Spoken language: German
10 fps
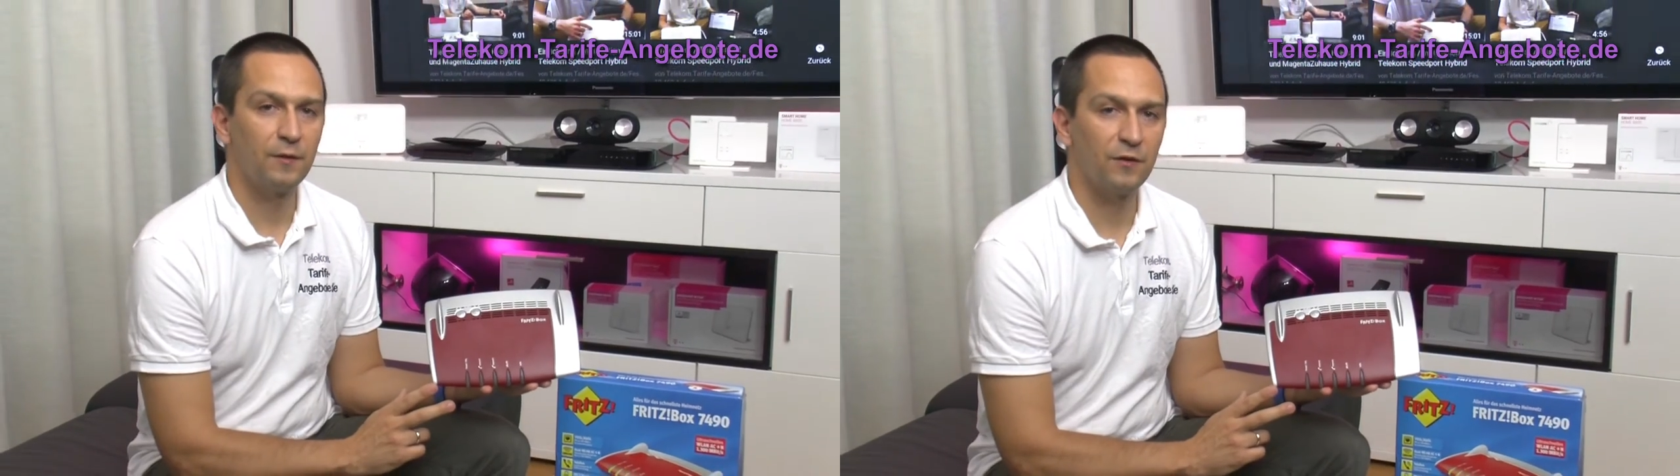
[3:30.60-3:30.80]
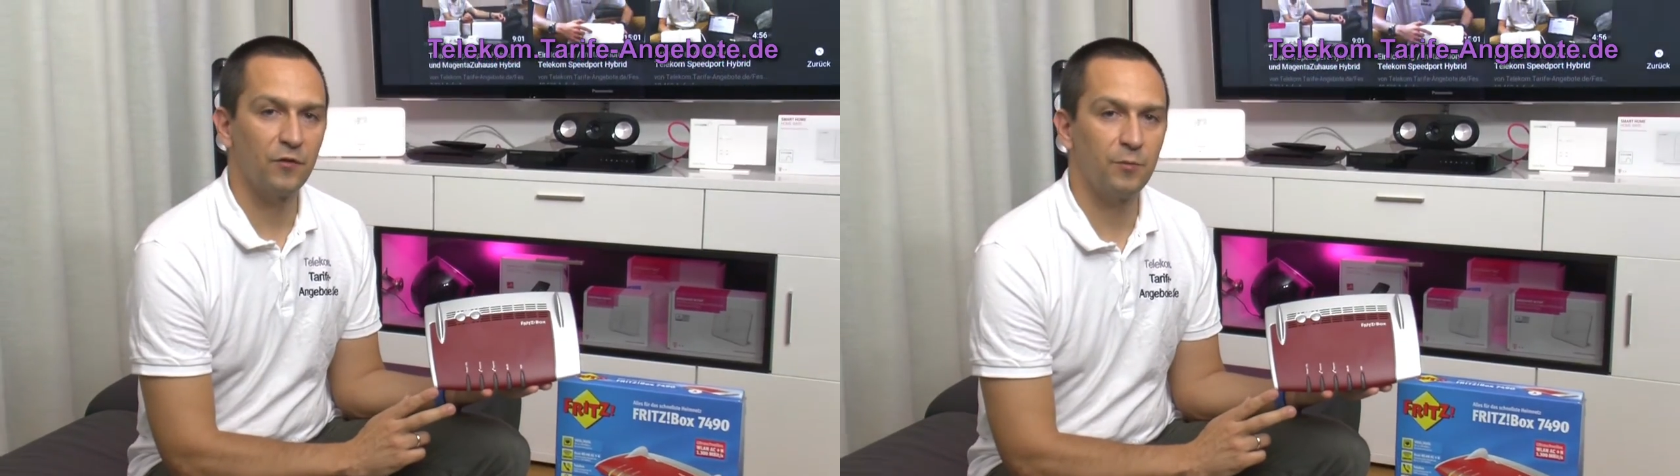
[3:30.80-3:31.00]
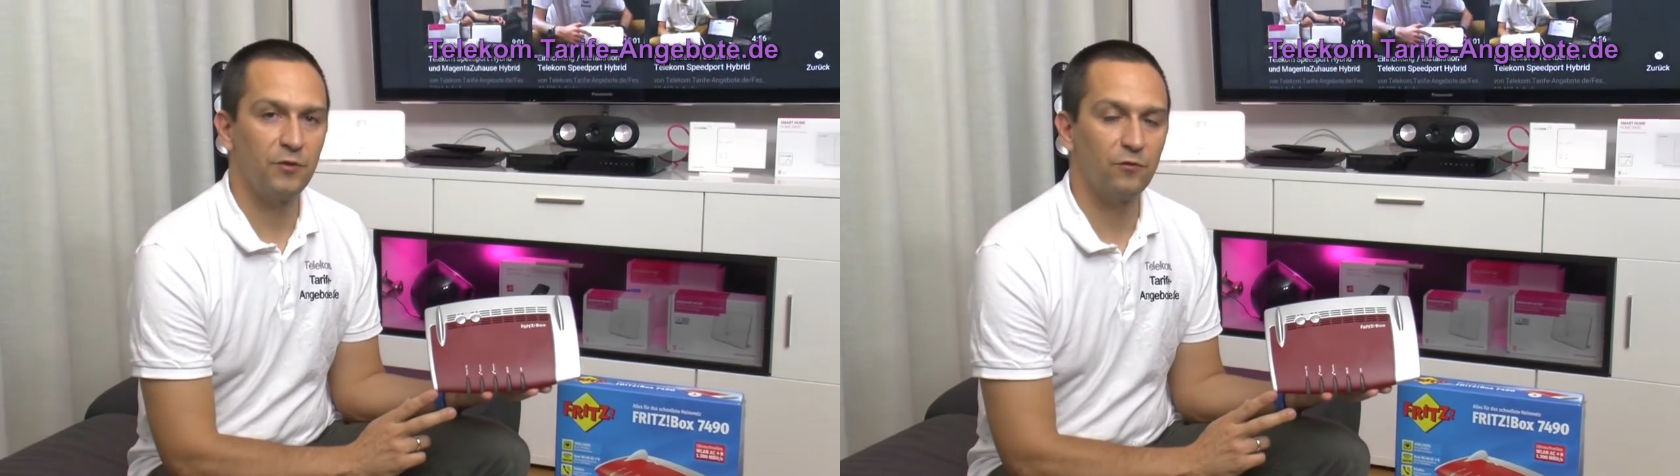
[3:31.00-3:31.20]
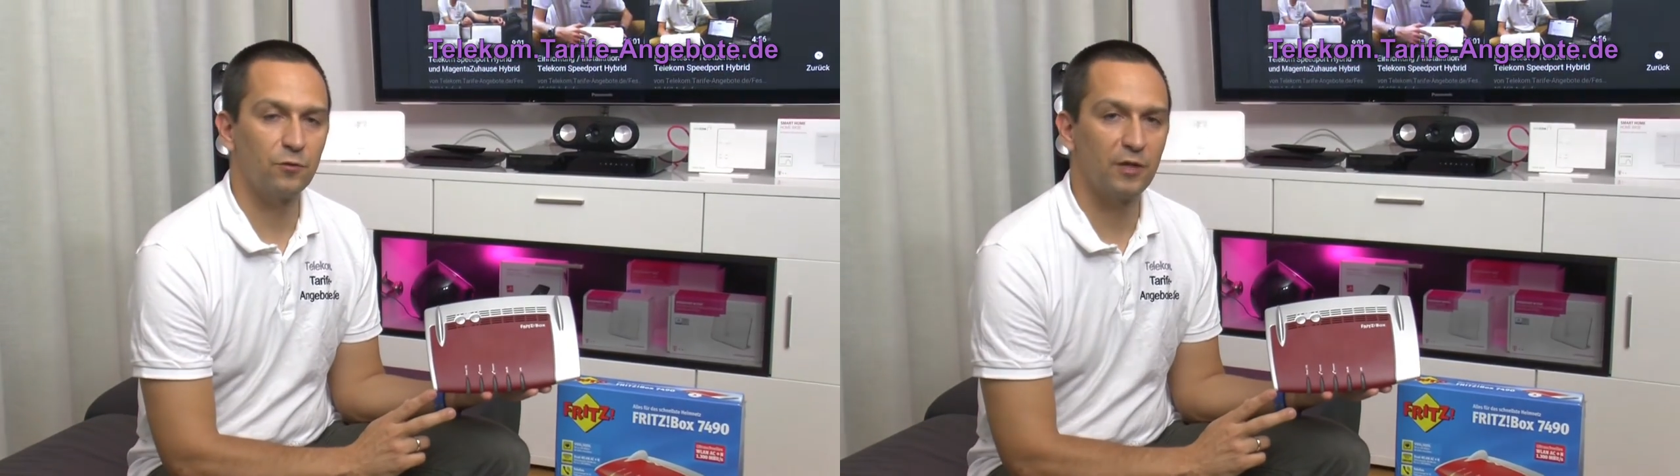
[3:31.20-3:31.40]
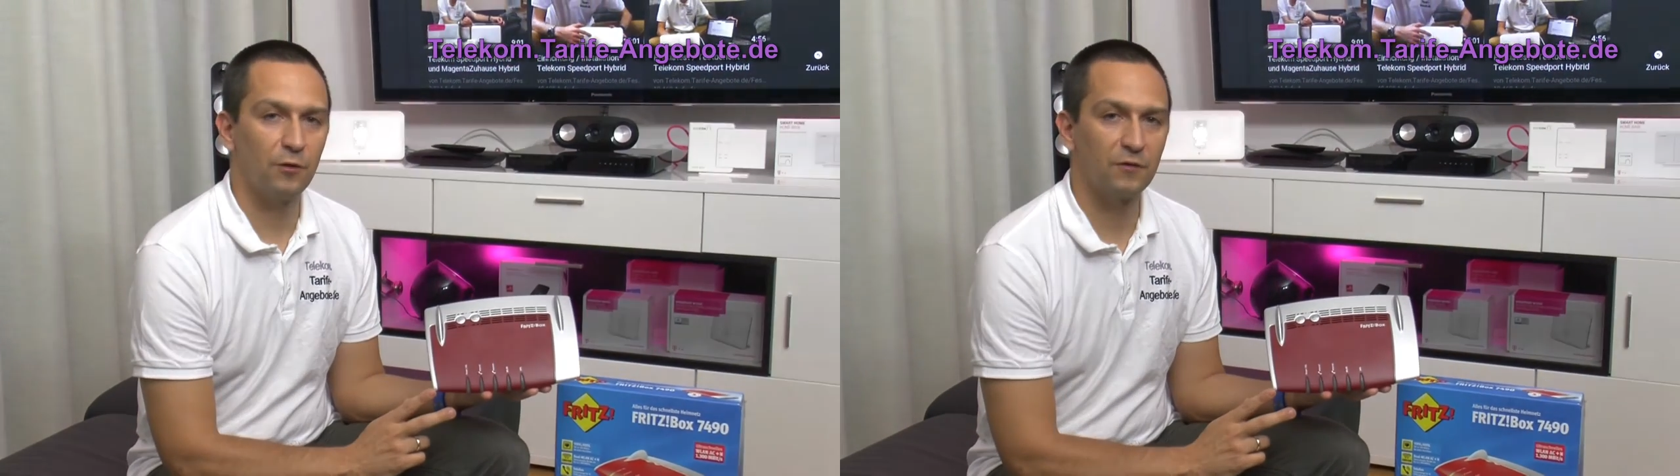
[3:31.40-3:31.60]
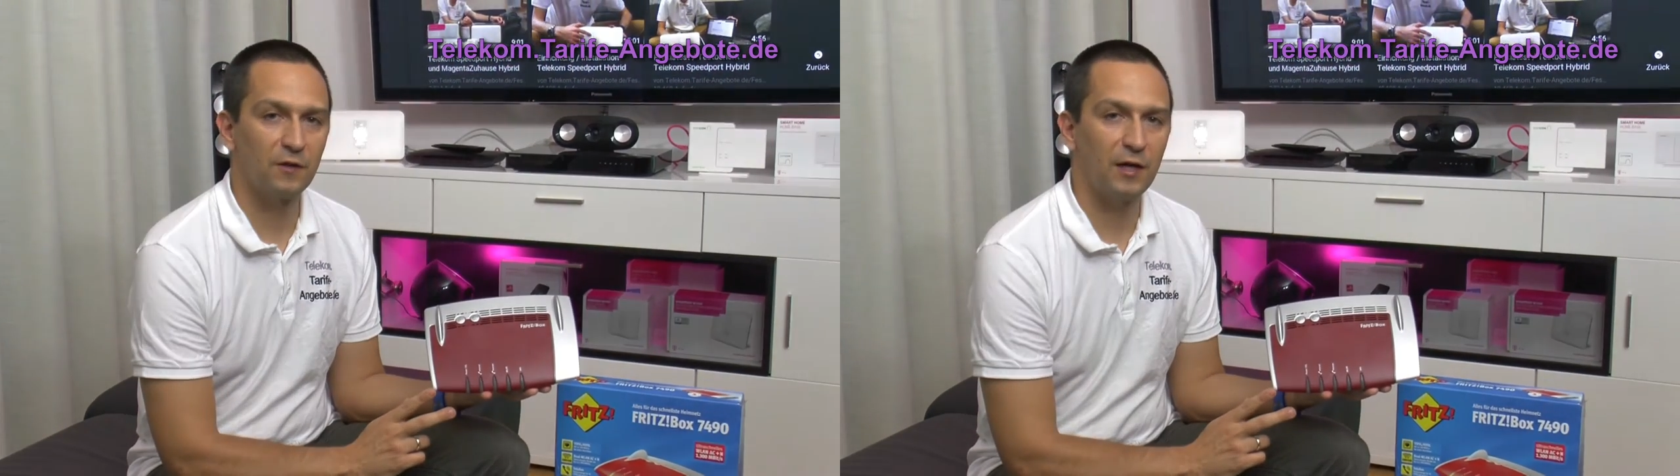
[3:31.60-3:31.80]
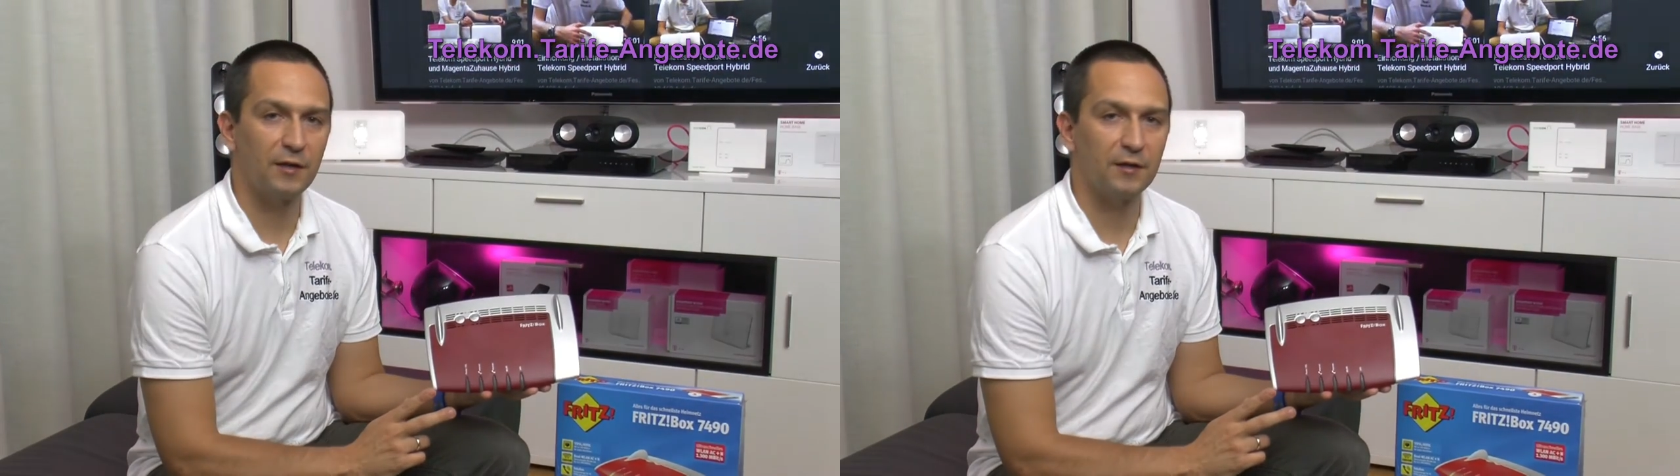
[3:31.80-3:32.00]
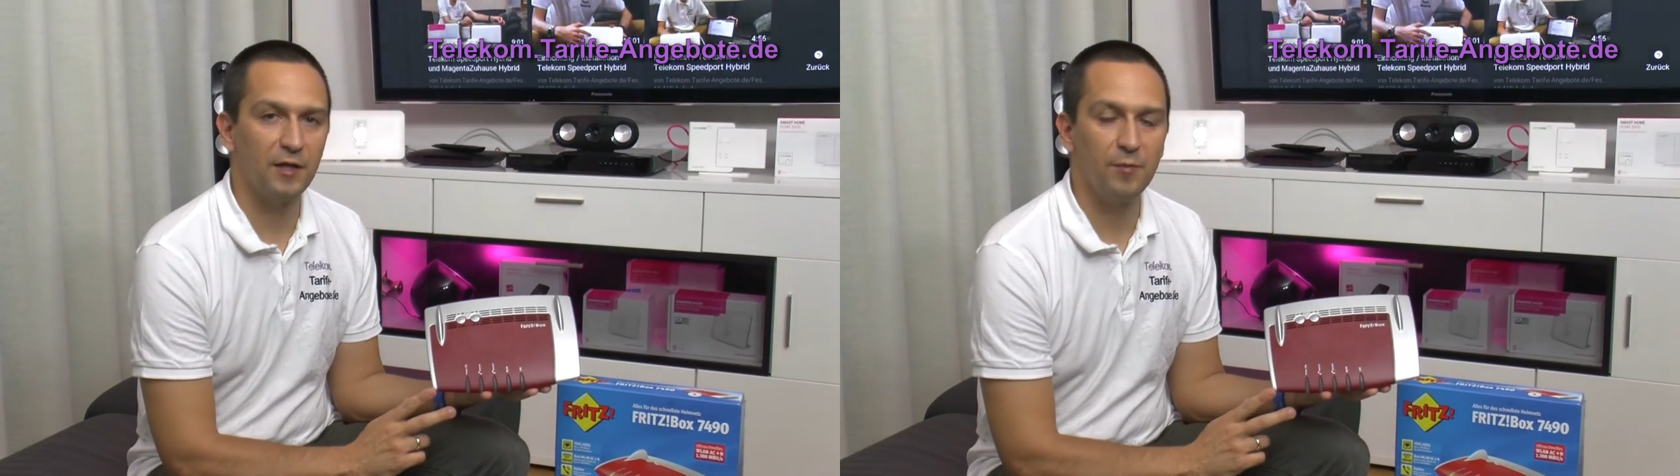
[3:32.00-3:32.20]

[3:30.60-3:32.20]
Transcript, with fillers: Das heißt, bis zu 1300